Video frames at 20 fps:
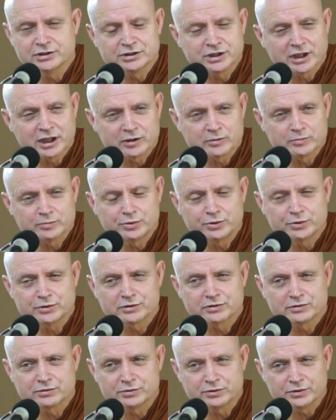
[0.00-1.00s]
ชาวพุทธ
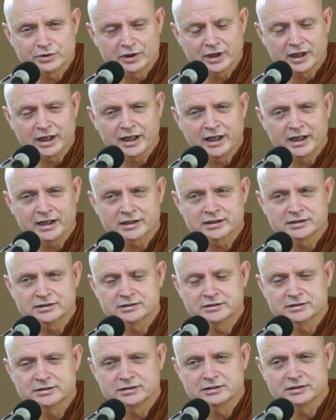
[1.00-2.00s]
รุนแรง
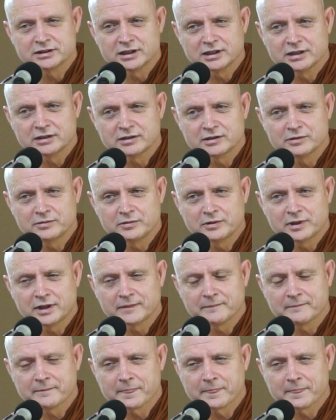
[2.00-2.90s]
หรือว่า